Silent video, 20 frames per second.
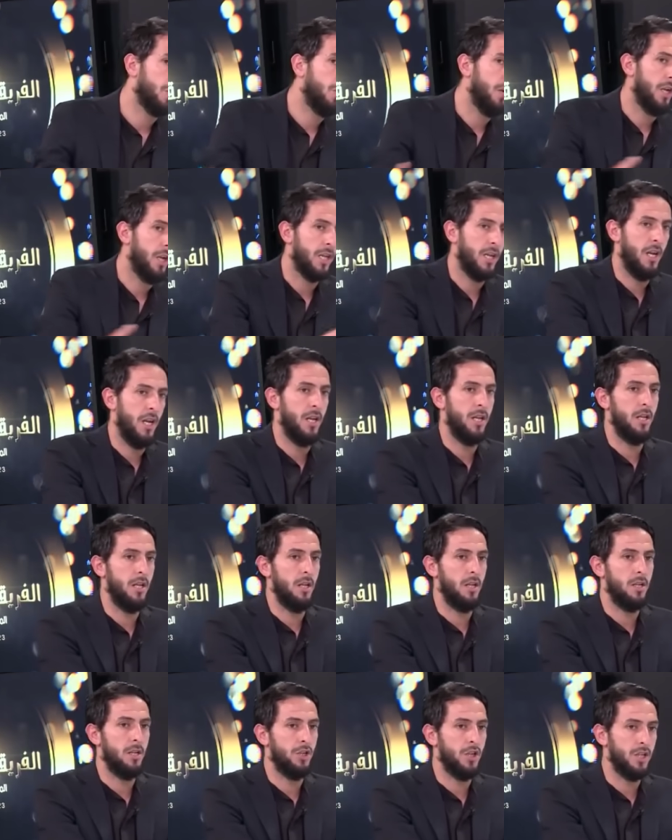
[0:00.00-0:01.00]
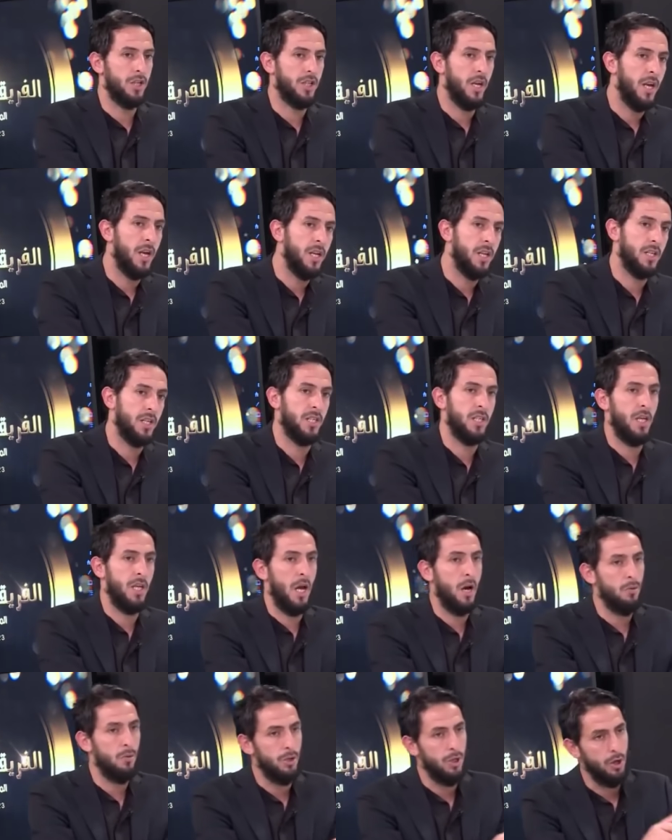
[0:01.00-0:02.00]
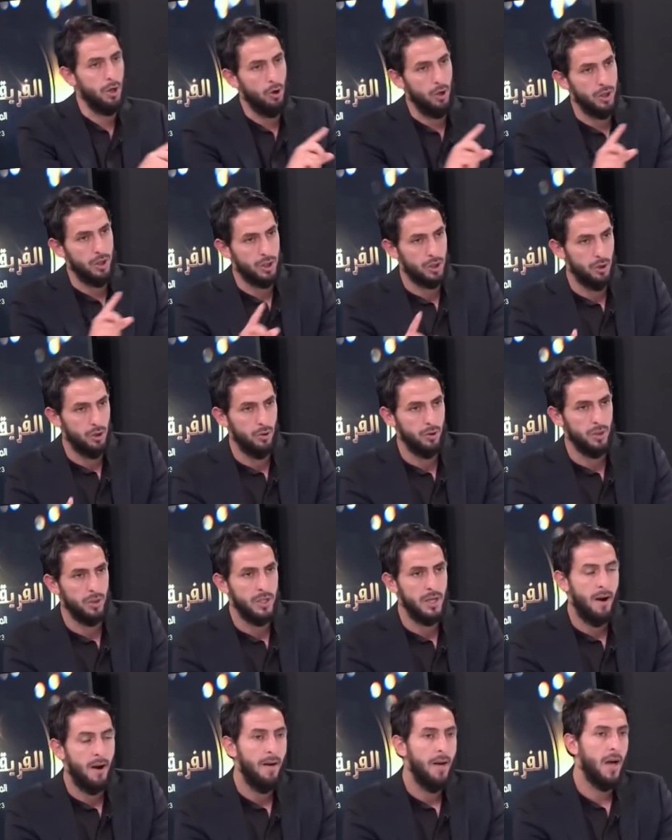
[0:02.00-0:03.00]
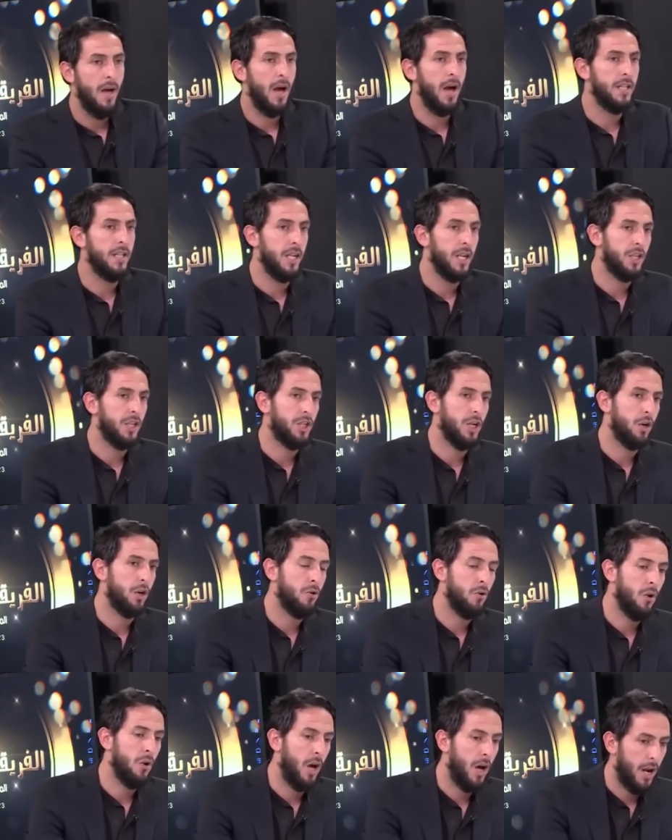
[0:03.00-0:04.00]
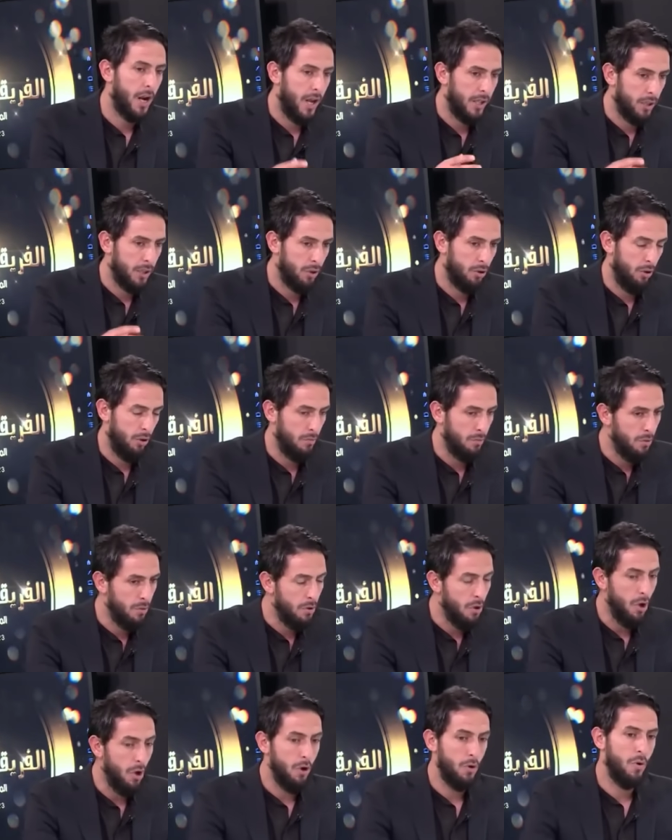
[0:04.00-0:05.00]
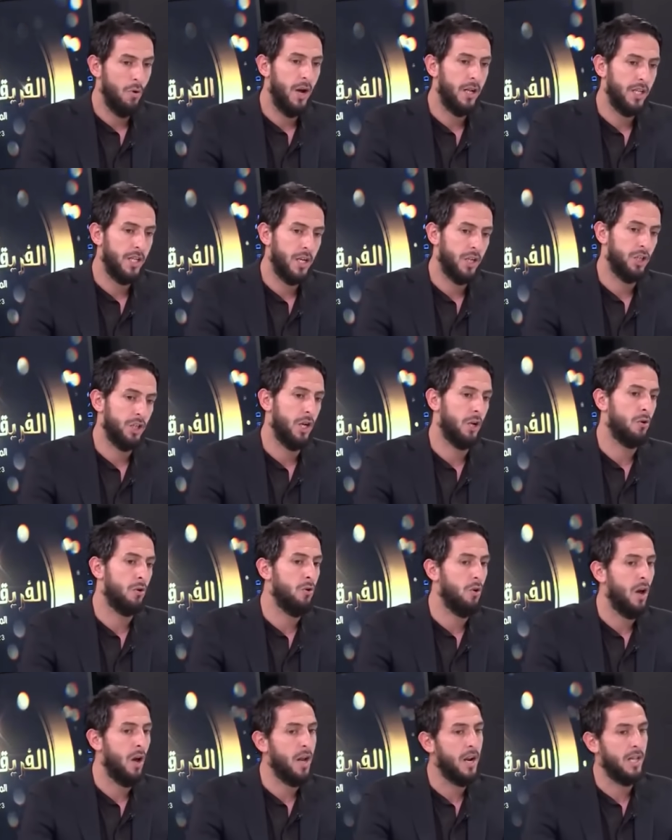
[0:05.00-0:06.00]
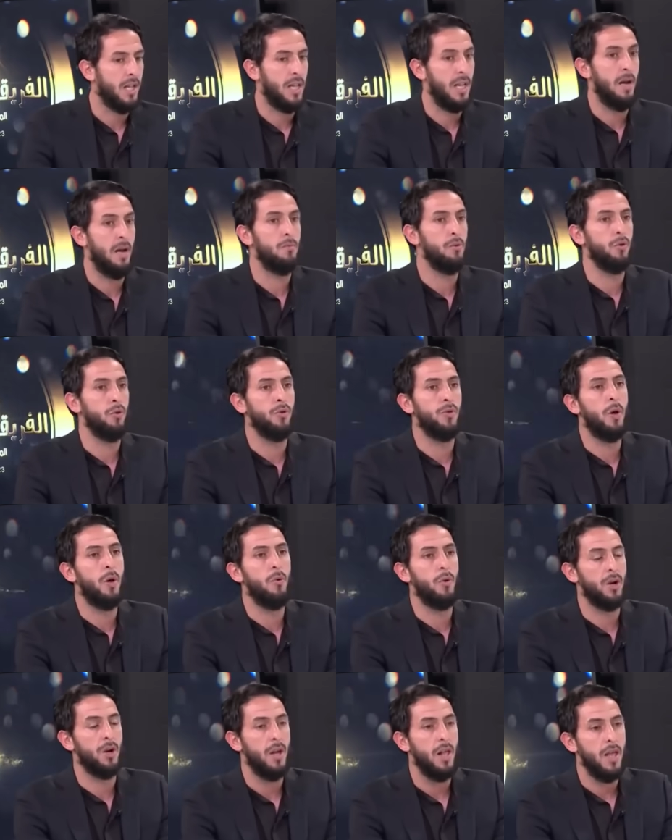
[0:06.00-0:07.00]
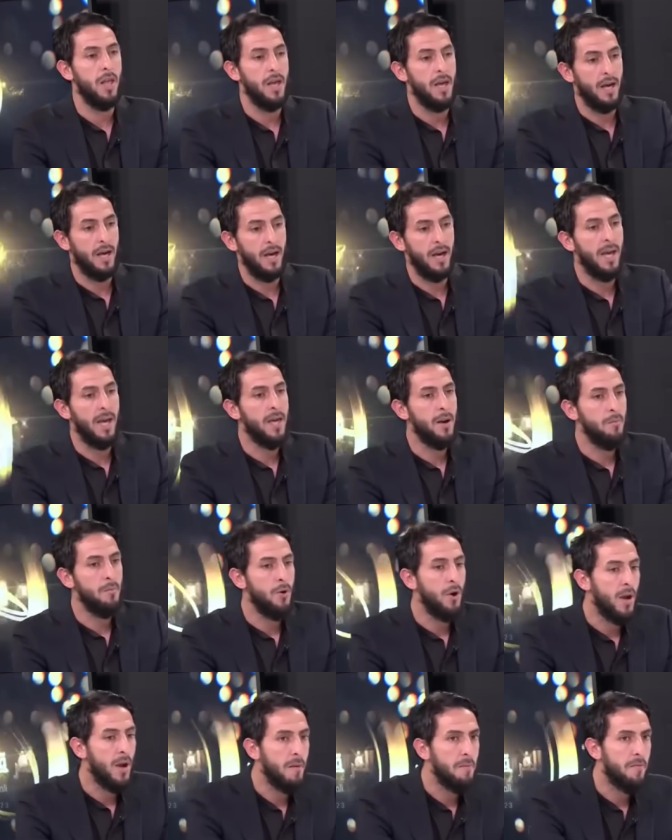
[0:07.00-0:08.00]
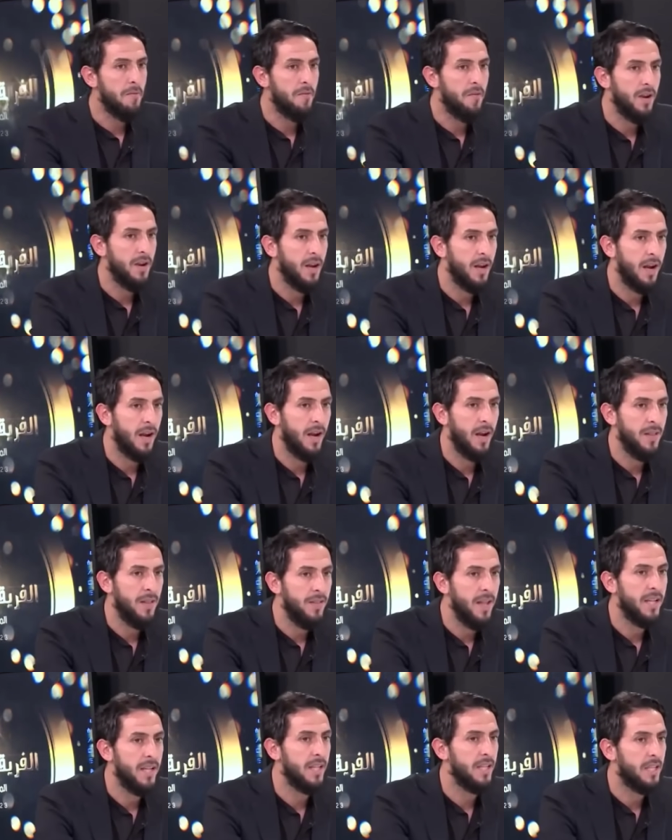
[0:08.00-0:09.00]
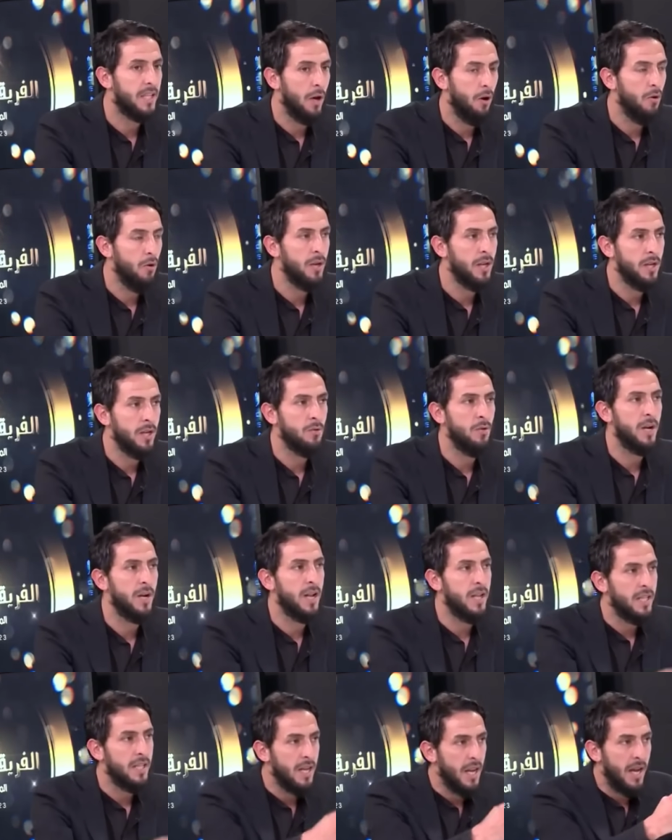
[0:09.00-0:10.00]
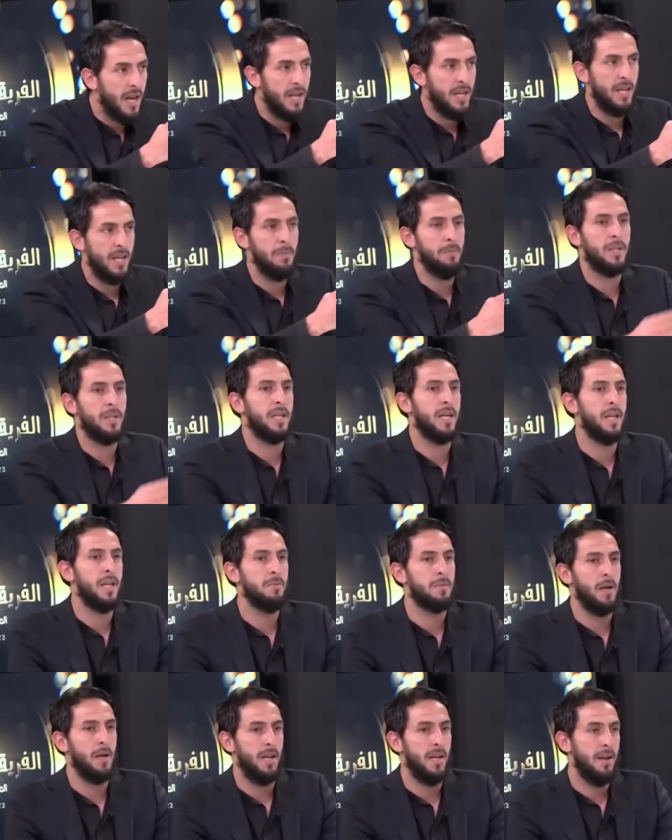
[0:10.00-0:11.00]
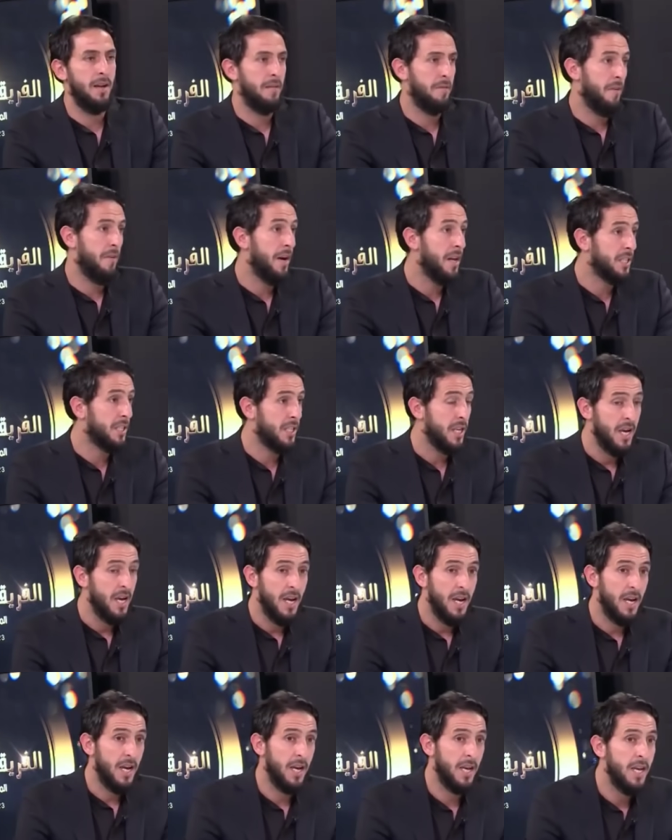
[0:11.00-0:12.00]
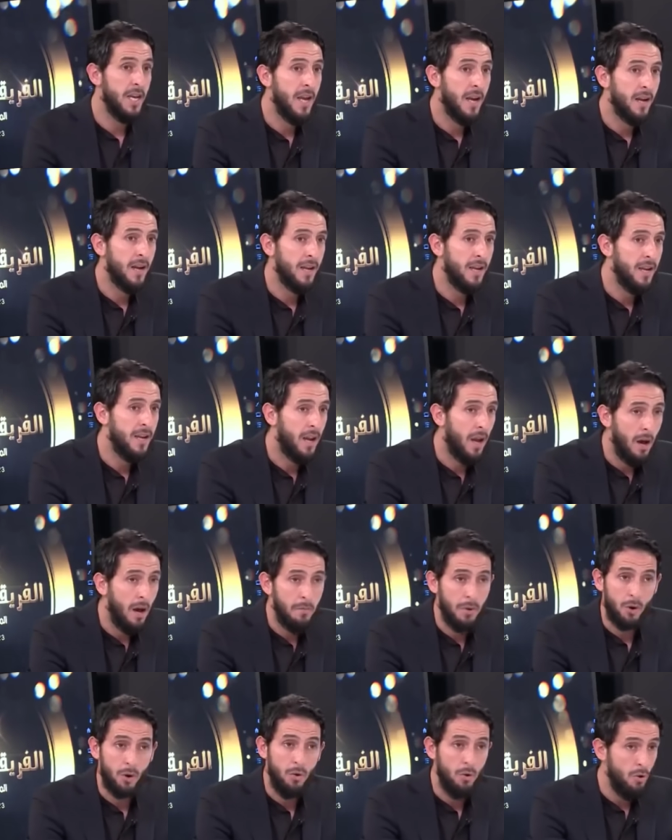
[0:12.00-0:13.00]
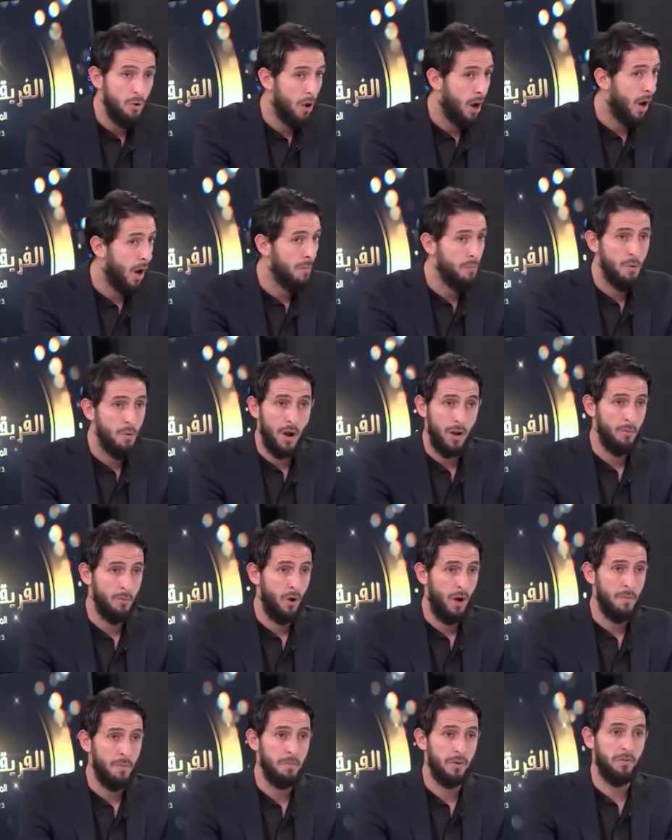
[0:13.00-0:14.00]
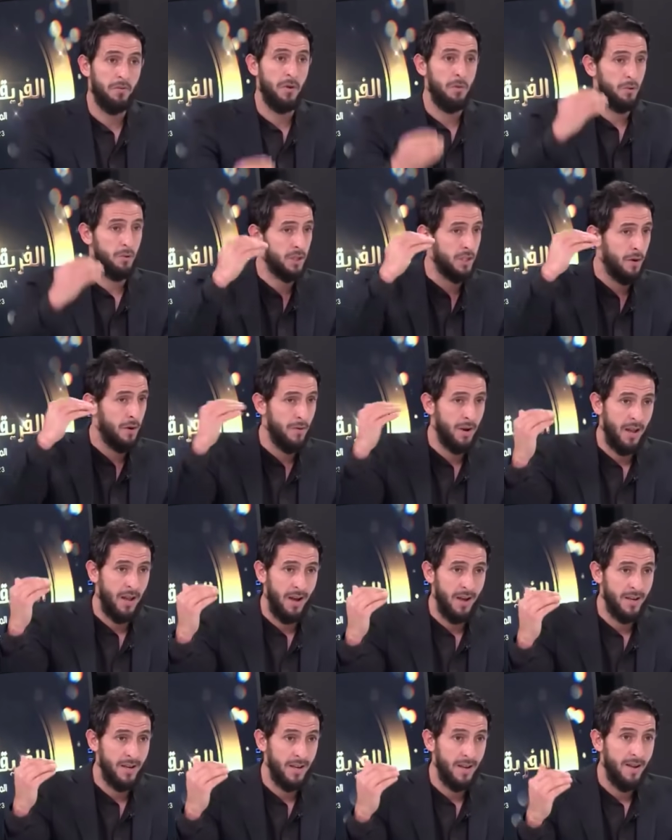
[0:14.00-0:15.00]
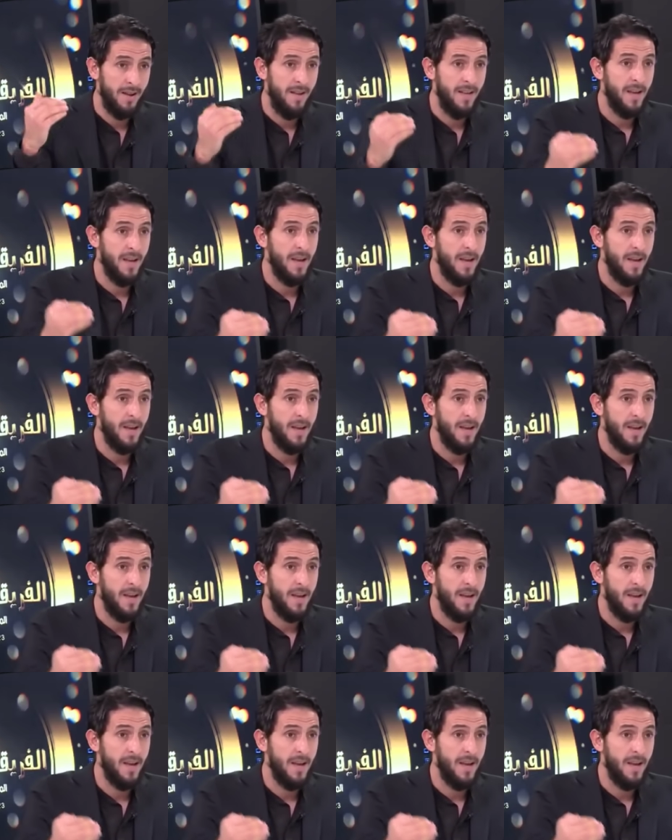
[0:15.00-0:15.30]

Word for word: يروح لك يعني الجزائر يزيد يعاود يروح للسعوديه هذه اشياء كلها راح تتعبه وهذه اشياء كلها راح تلعب له الدور غير مهم في النادي تاعو اللي هو النادي الاهلي لما تكلمت عليه فارس هي هي الامر كلها اموال محمد في المستوى العالي